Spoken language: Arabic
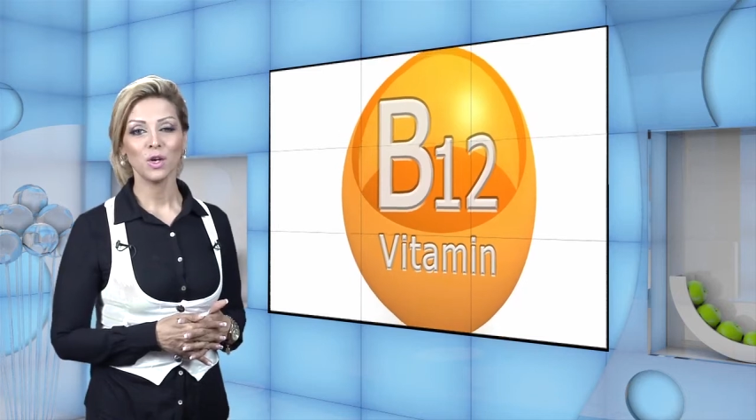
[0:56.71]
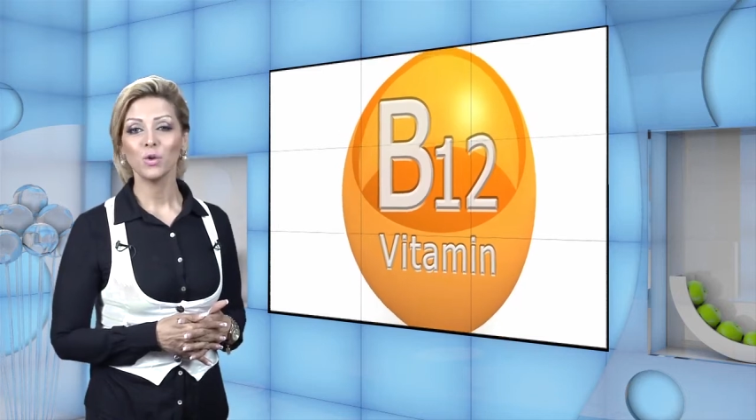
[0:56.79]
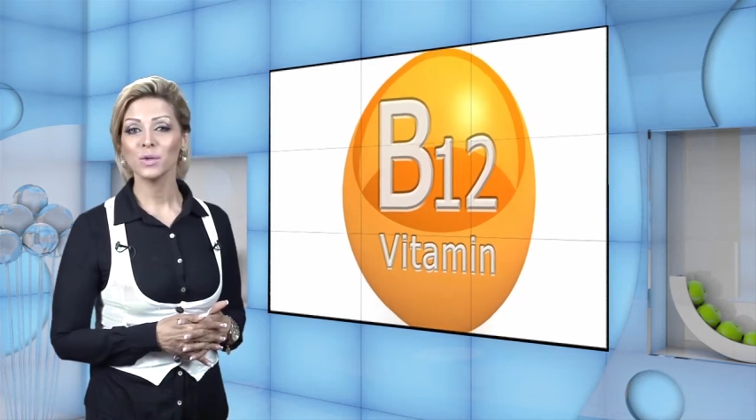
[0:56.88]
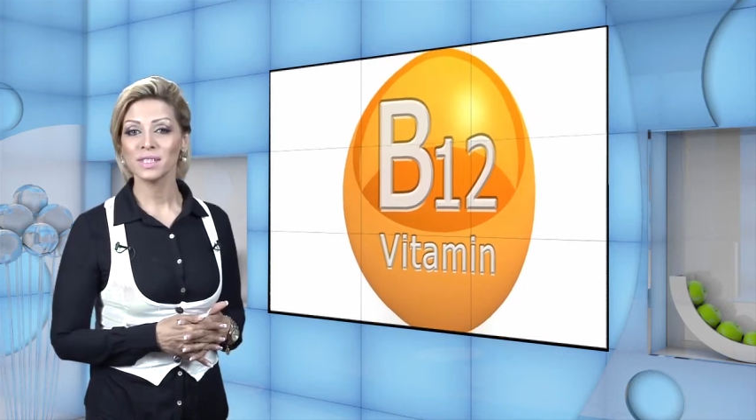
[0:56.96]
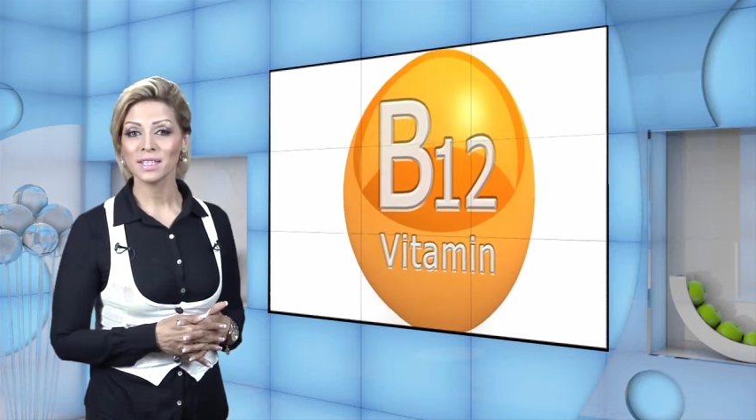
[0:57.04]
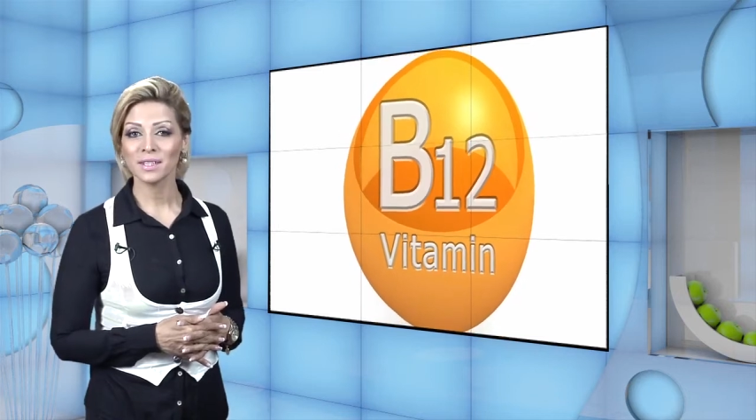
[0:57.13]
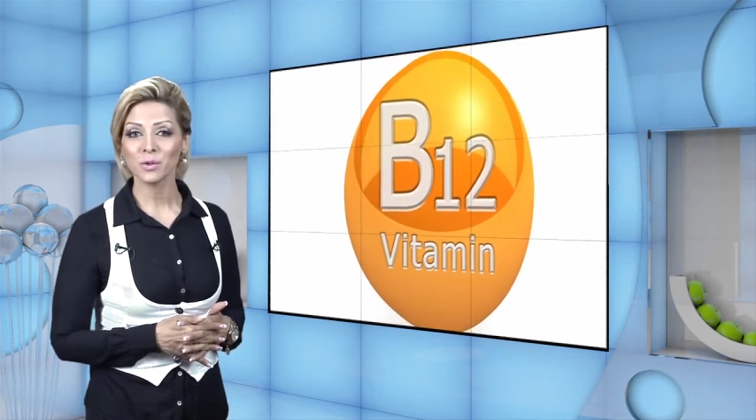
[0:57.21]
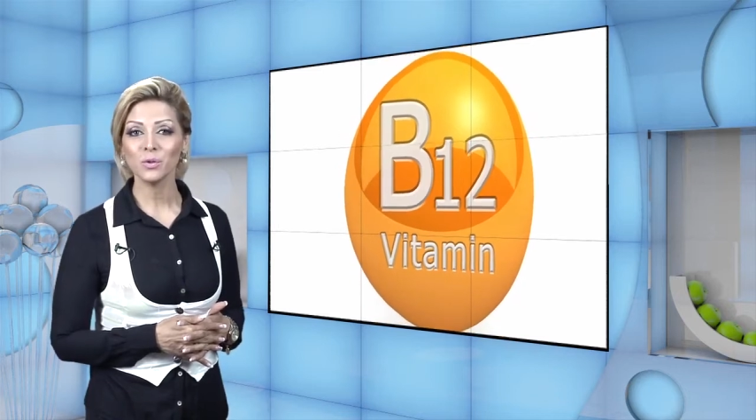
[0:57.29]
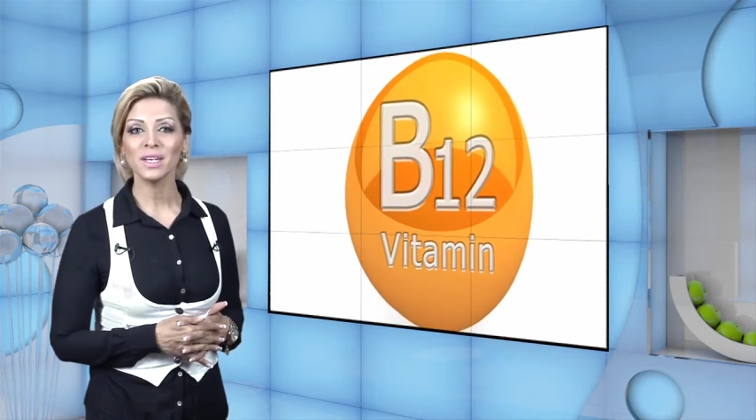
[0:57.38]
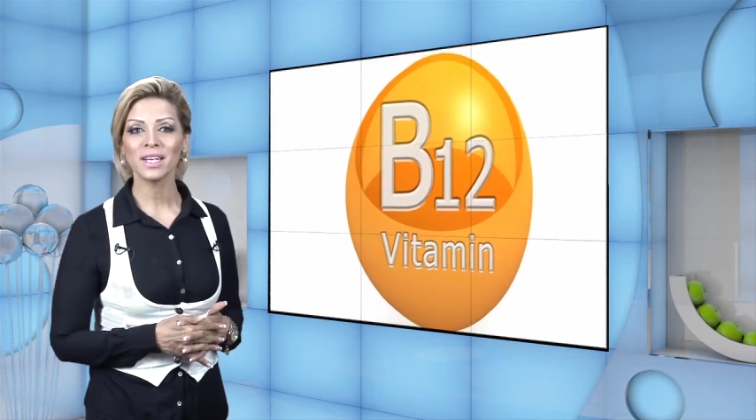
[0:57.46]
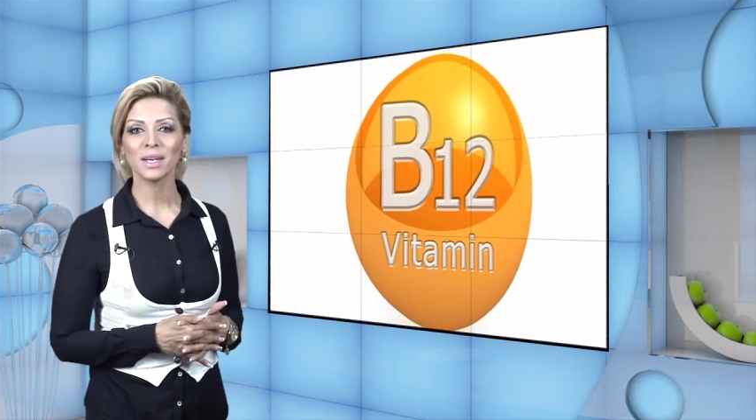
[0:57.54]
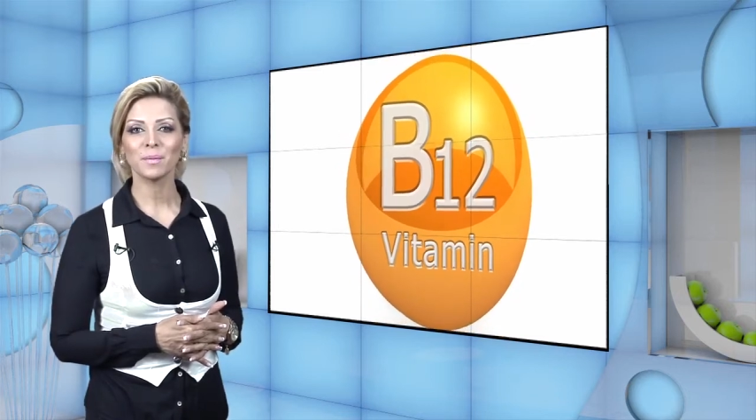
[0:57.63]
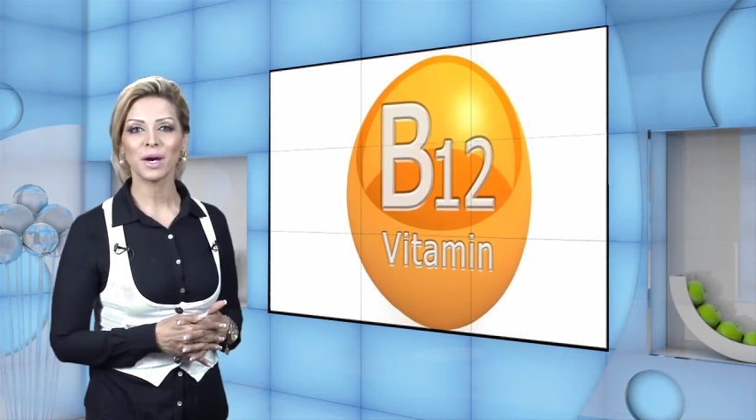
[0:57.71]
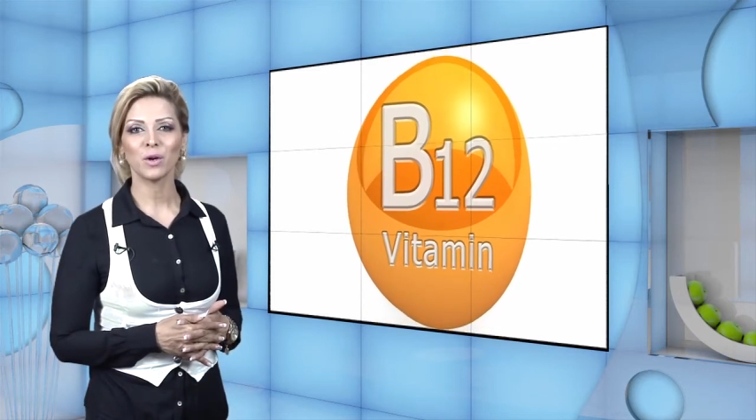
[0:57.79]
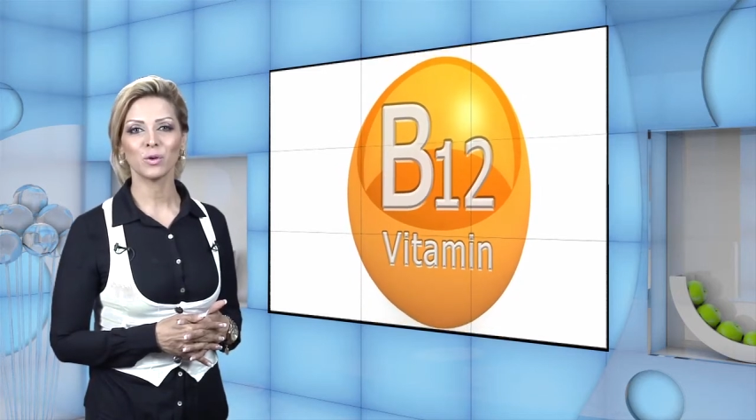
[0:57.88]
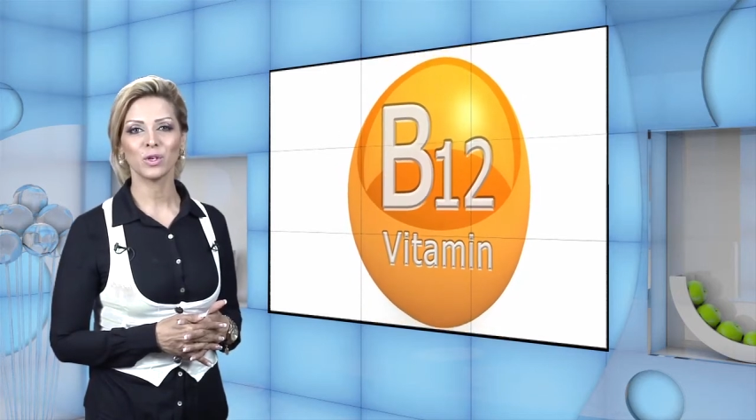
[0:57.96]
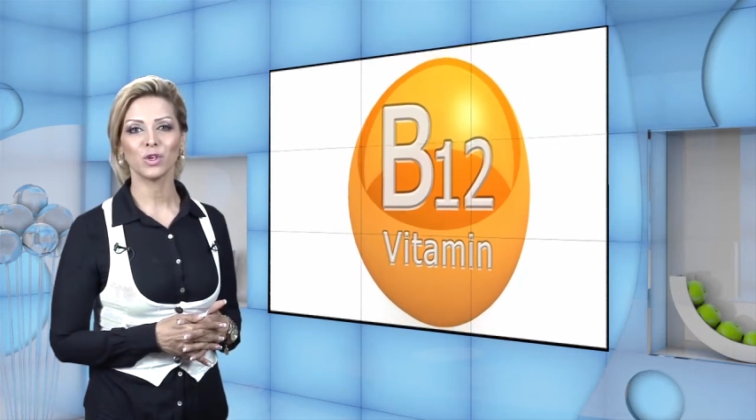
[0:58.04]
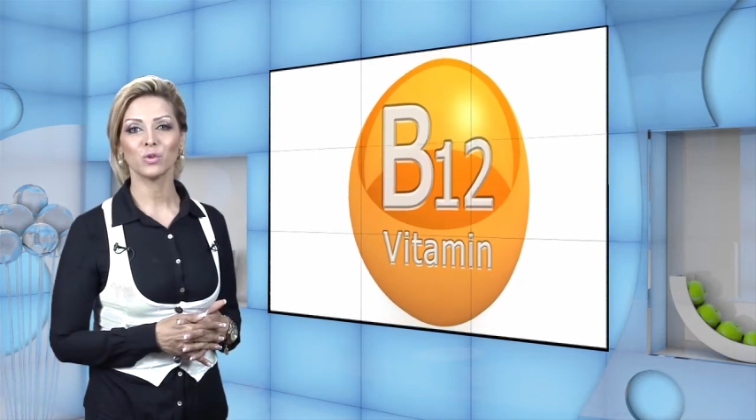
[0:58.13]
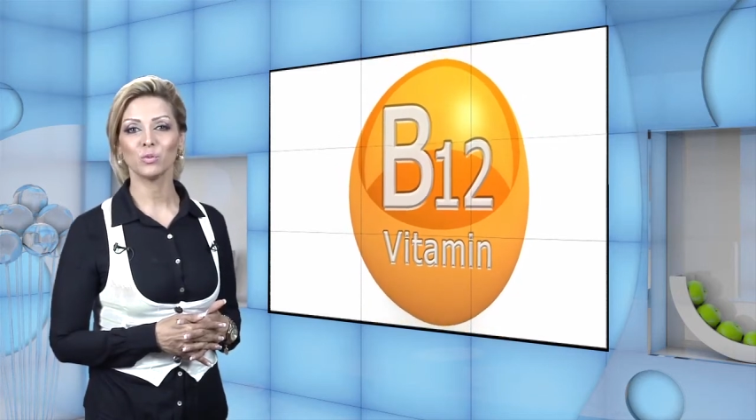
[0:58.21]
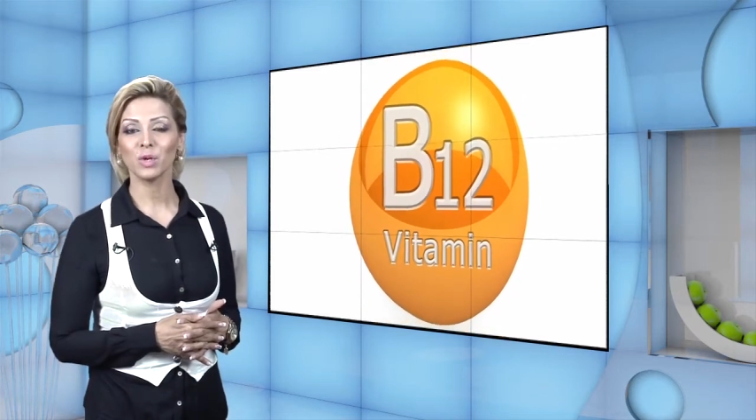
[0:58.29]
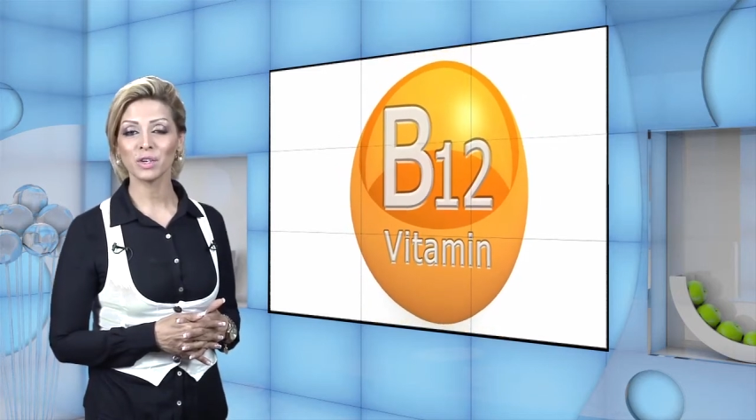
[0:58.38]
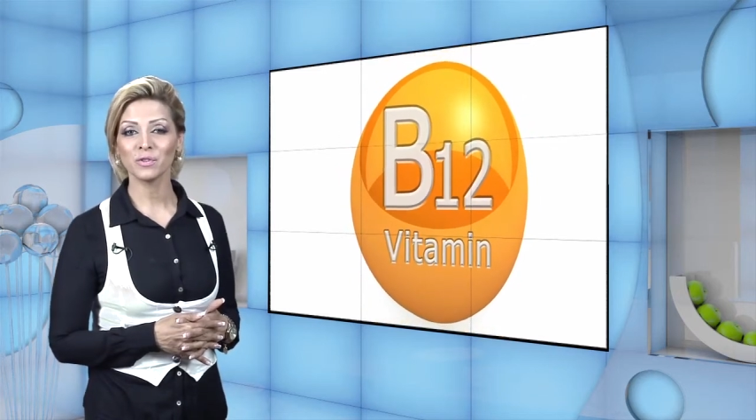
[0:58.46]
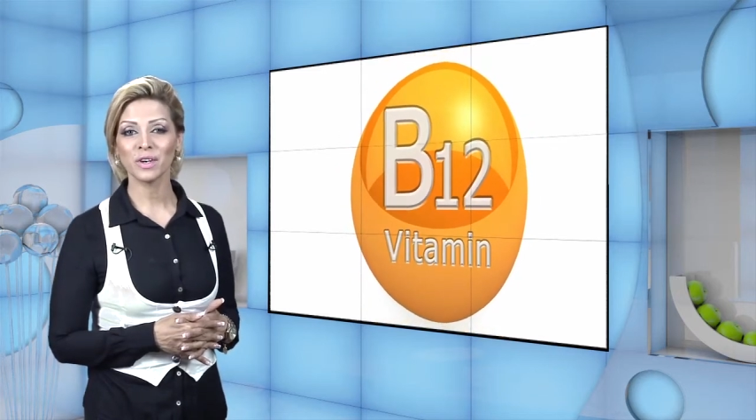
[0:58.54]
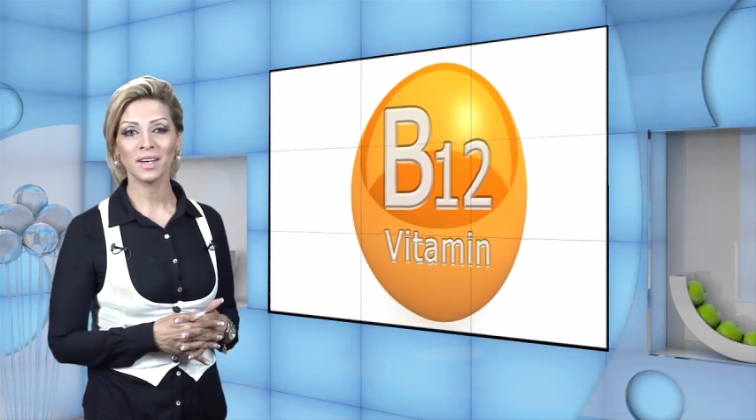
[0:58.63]
وستكون لنا معه اليوم
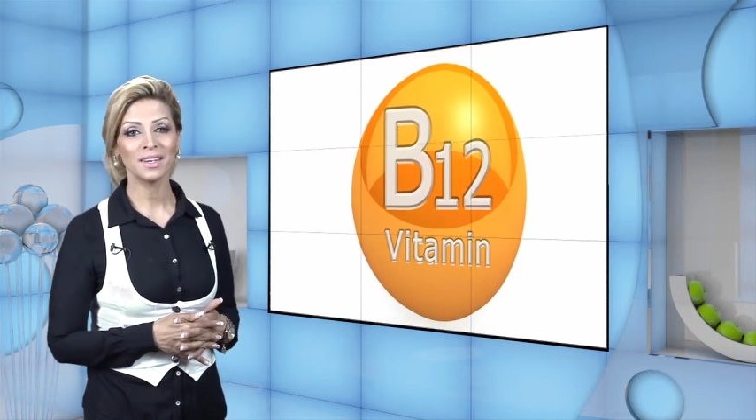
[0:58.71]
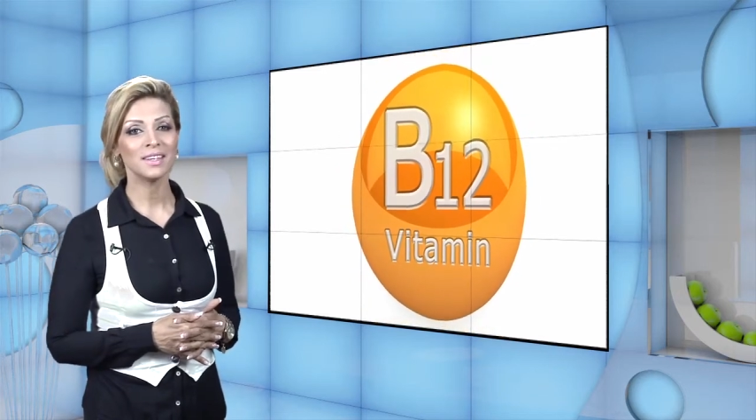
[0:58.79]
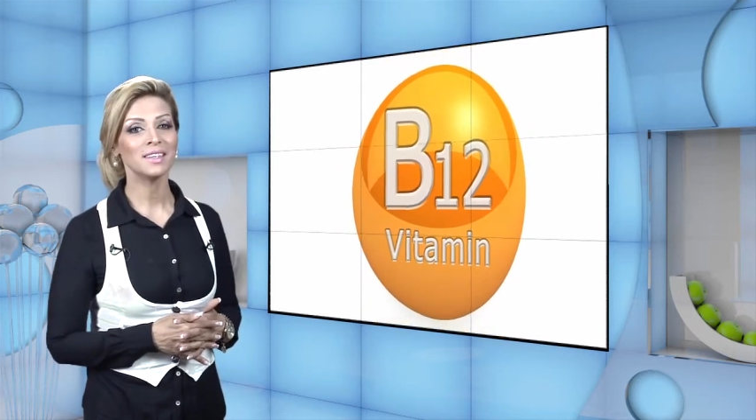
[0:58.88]
وقفة